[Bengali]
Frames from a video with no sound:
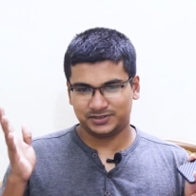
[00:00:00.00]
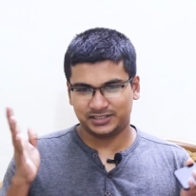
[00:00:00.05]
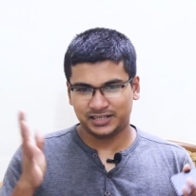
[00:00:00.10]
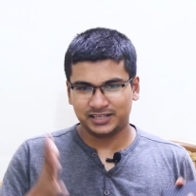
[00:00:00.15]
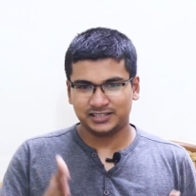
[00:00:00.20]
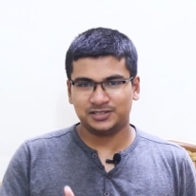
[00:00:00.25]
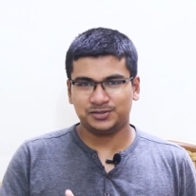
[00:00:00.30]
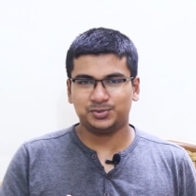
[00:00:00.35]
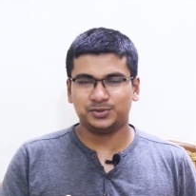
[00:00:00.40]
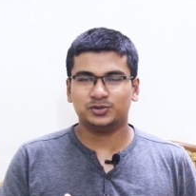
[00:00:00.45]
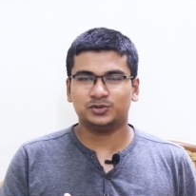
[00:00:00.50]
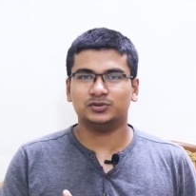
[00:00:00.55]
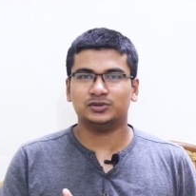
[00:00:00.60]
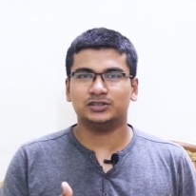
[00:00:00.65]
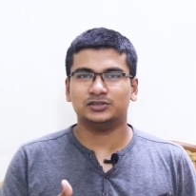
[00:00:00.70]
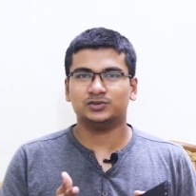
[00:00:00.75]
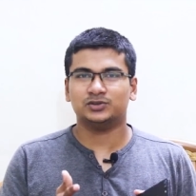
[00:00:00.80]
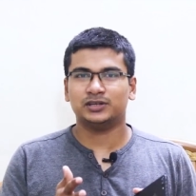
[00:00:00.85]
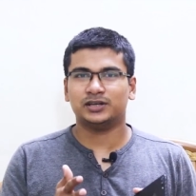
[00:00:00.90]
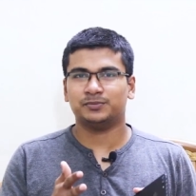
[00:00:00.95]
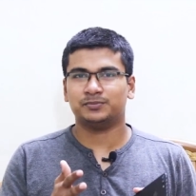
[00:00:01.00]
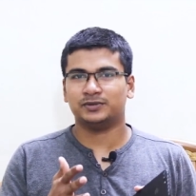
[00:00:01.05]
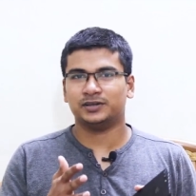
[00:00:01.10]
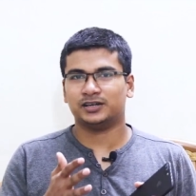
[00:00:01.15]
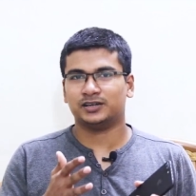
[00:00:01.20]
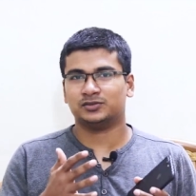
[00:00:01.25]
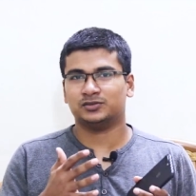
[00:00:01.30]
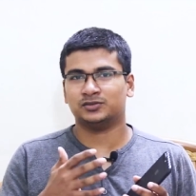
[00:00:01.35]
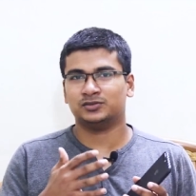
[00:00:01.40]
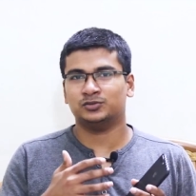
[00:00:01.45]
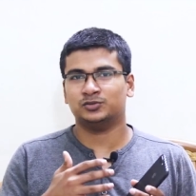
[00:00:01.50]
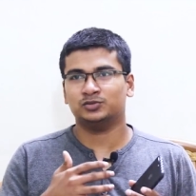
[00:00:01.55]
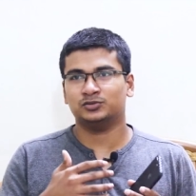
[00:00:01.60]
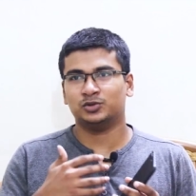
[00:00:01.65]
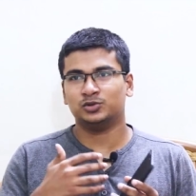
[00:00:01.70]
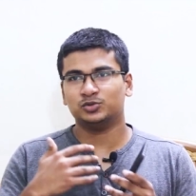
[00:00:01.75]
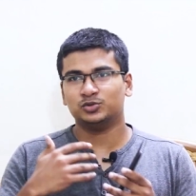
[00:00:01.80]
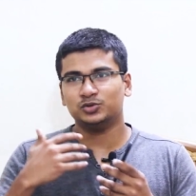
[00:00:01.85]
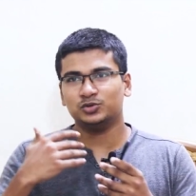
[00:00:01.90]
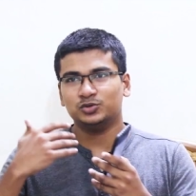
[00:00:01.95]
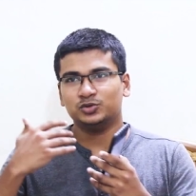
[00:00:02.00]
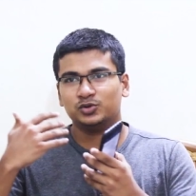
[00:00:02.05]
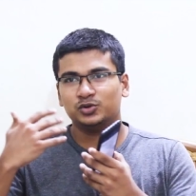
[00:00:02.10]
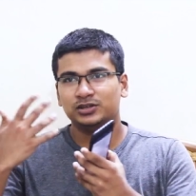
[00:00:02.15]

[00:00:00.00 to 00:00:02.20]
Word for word: সেই জিপিওগুলো যদি আপনি এখন নতুন